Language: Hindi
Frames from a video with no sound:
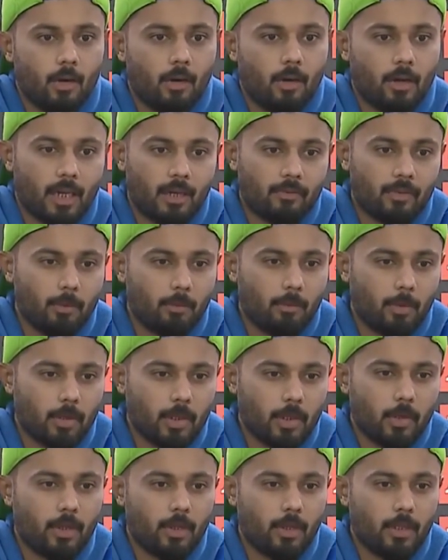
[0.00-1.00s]
और काफ़ी
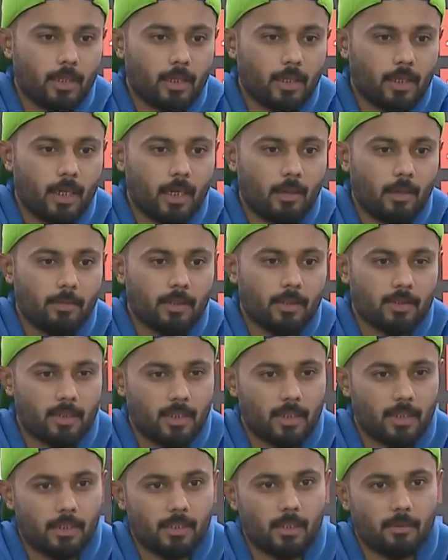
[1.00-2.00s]
इंपॉर्टेंट हो जाता है अगर आप इस
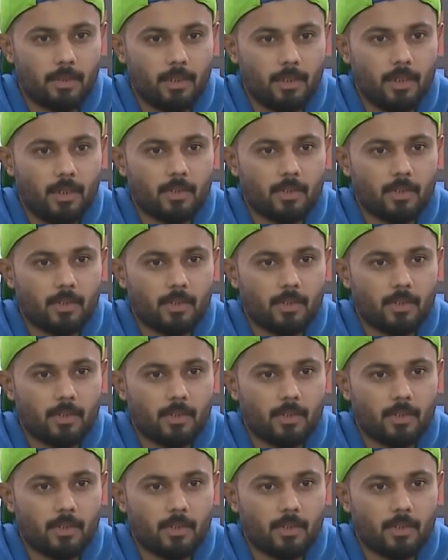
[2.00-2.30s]
तरह की जब